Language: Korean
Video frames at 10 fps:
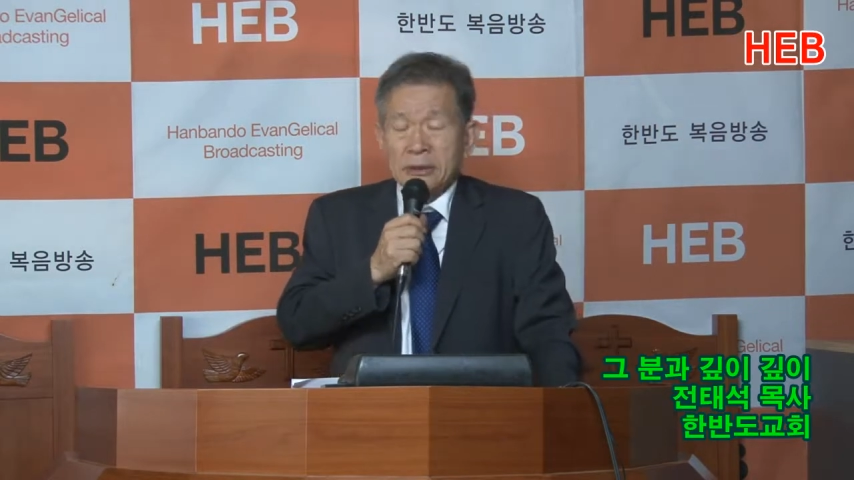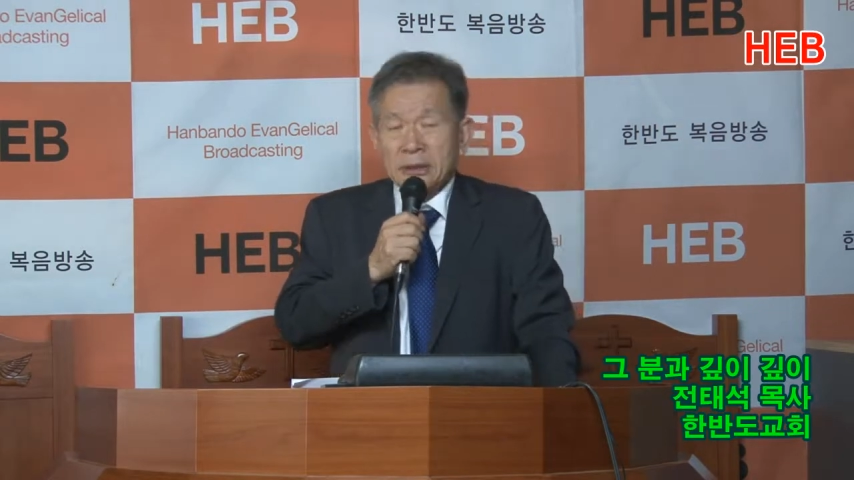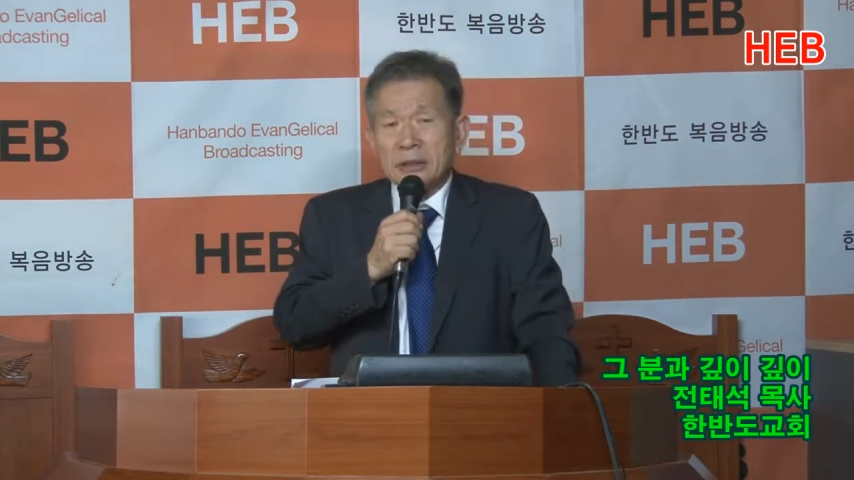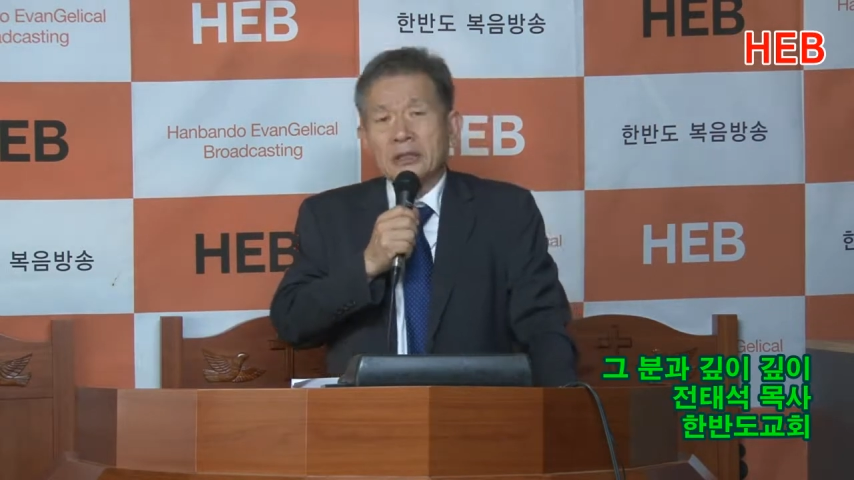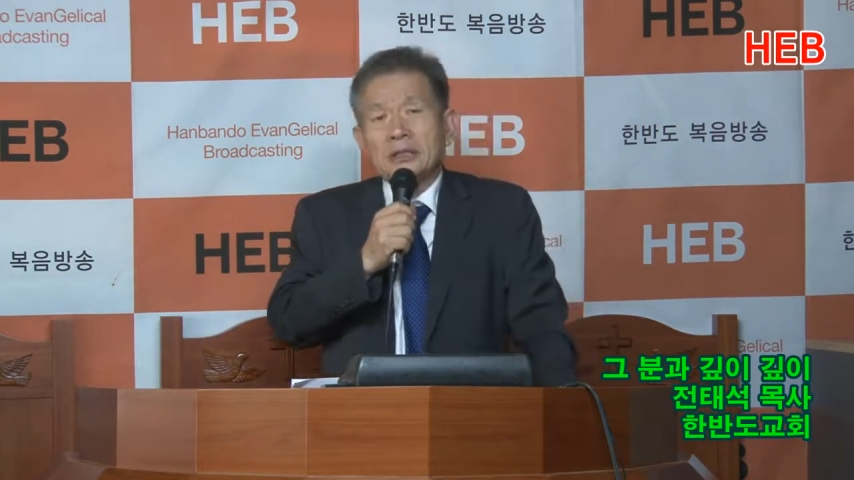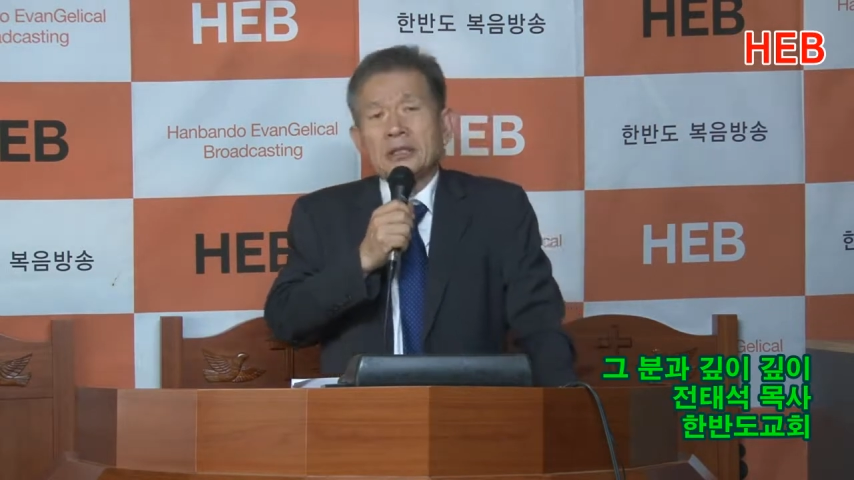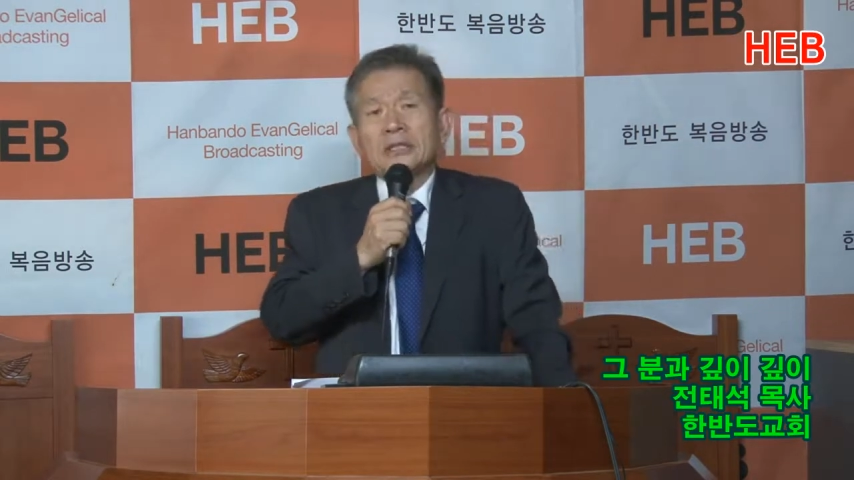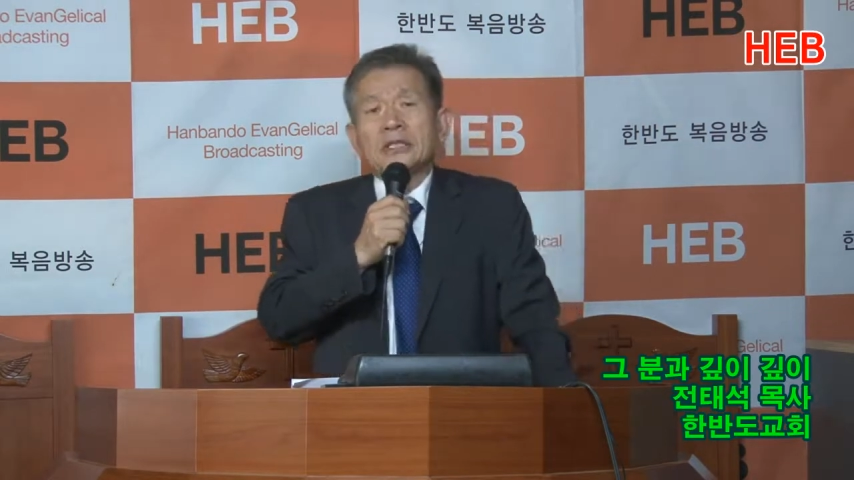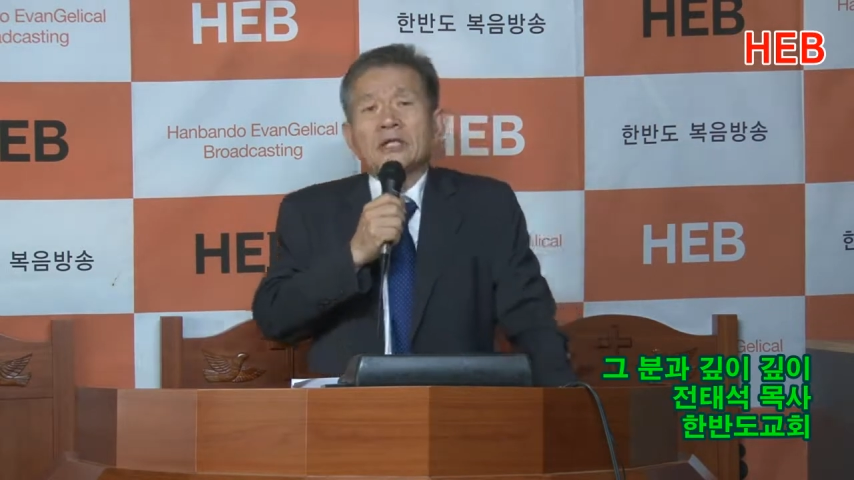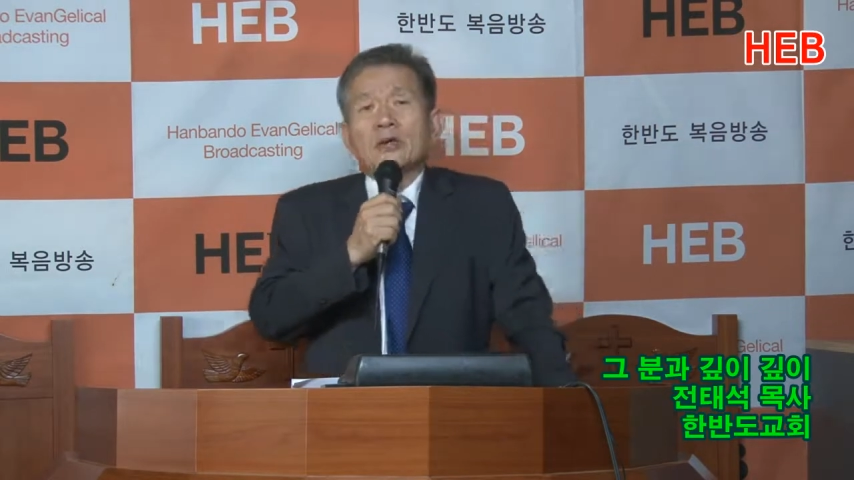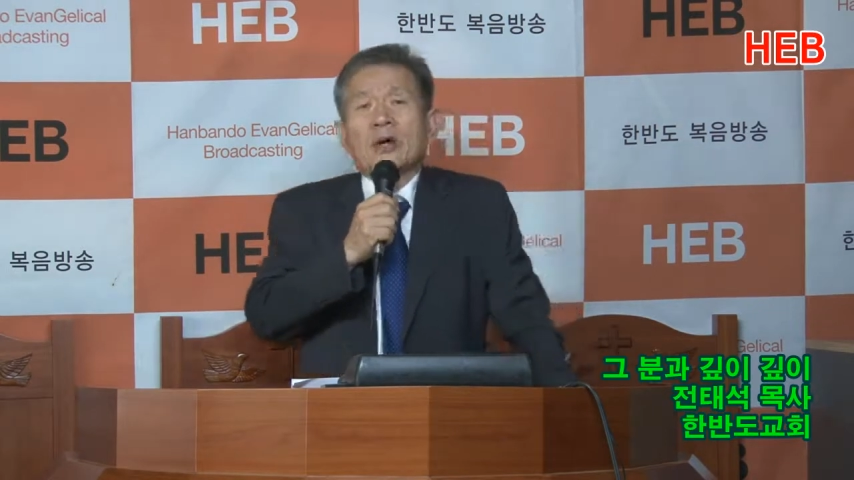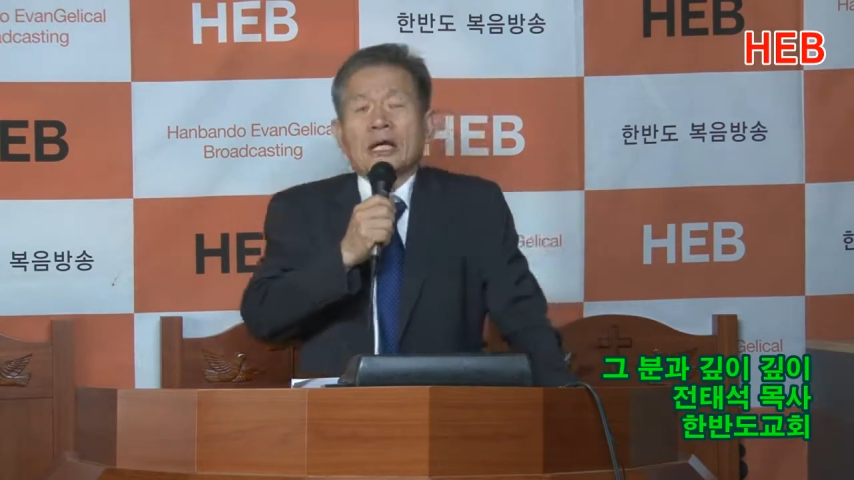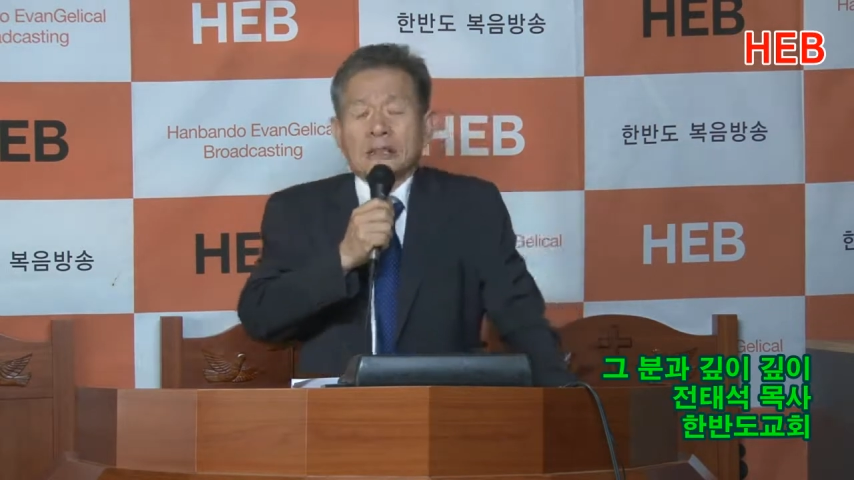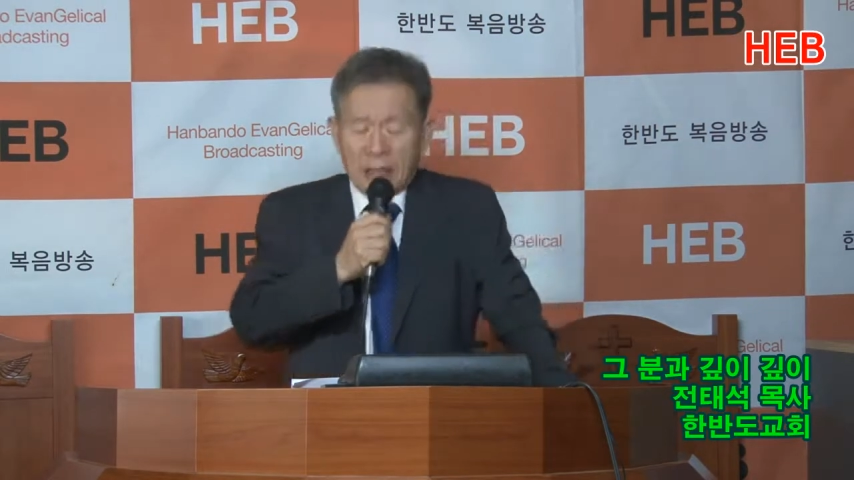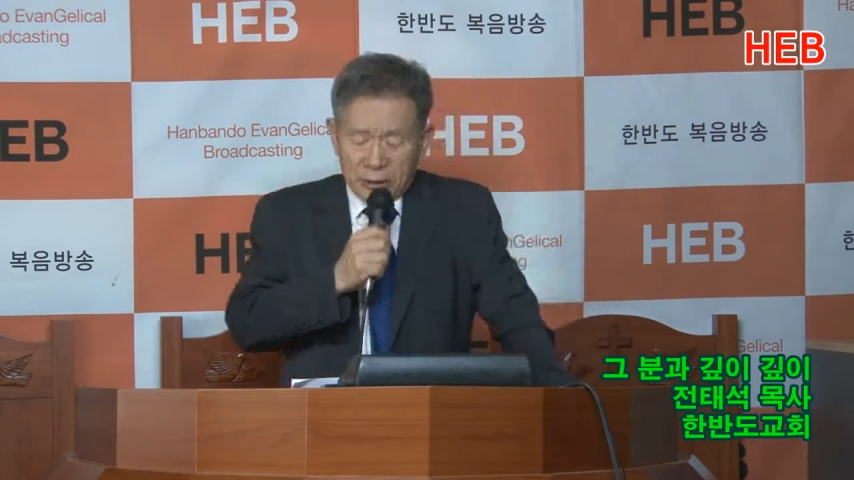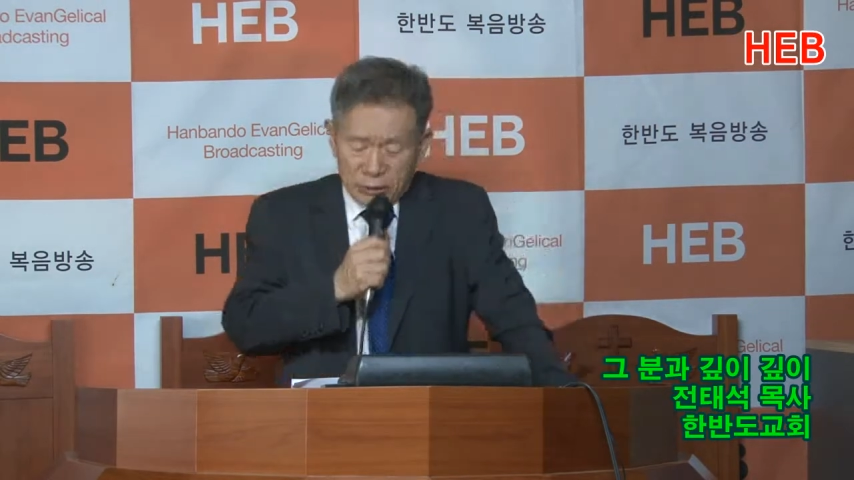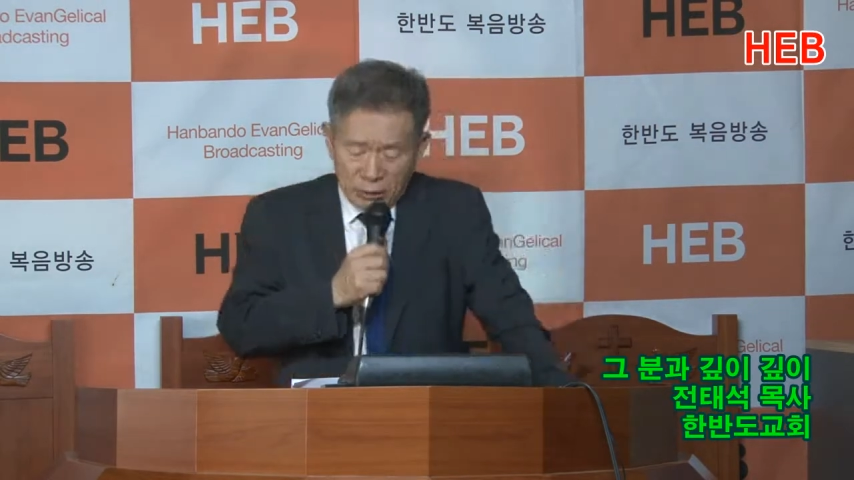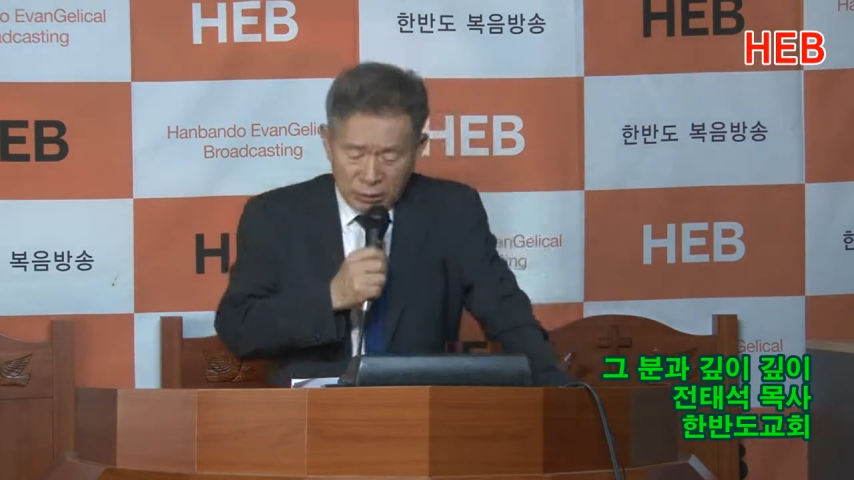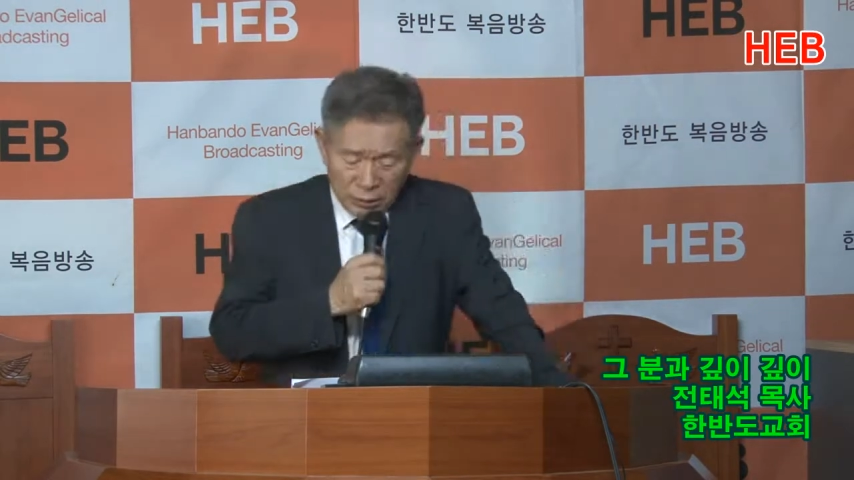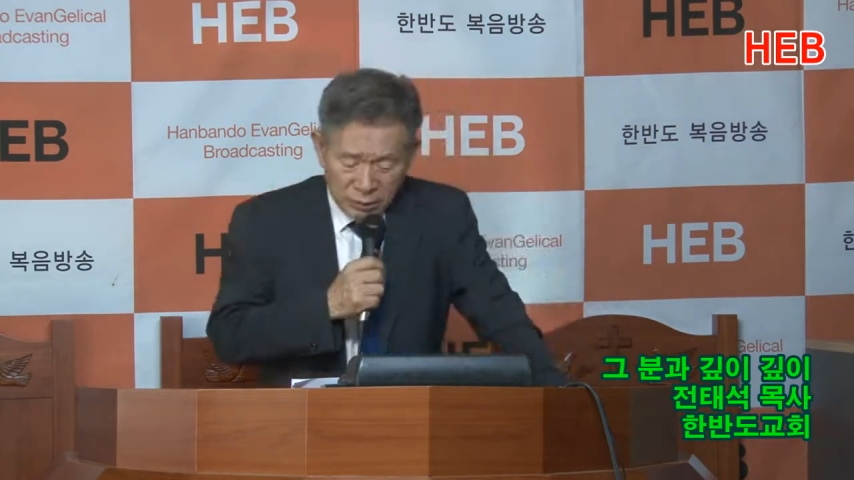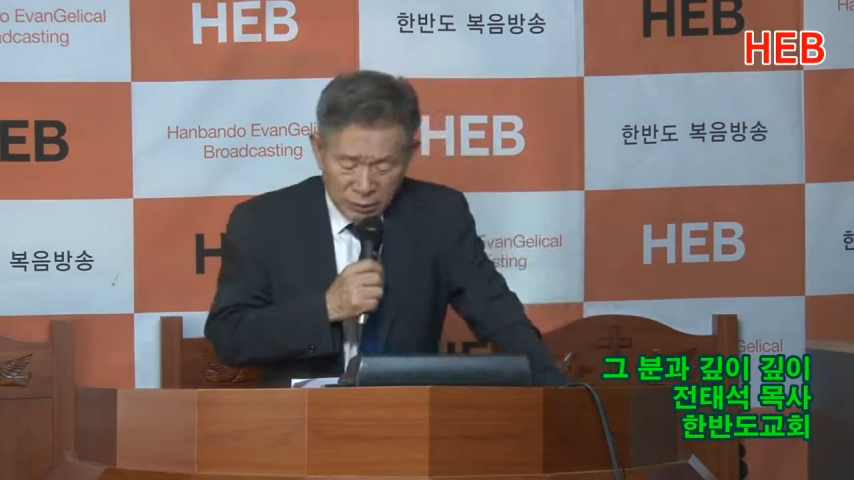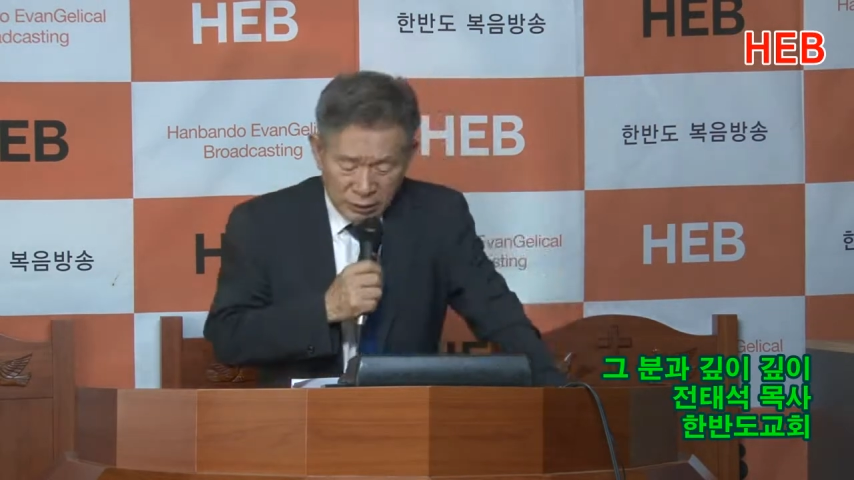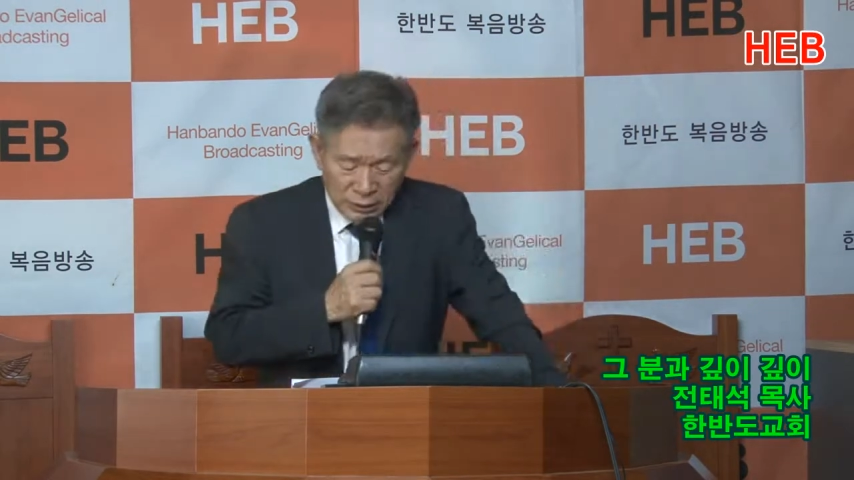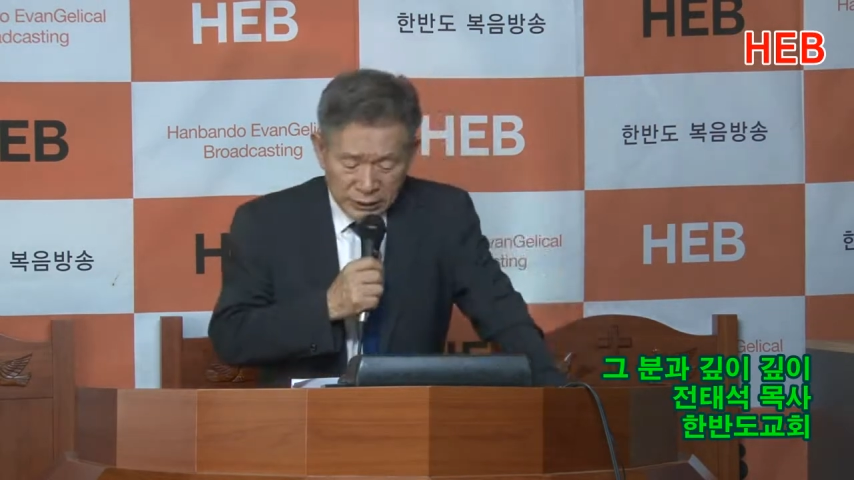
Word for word: 그런 것을 제대로 하지 않고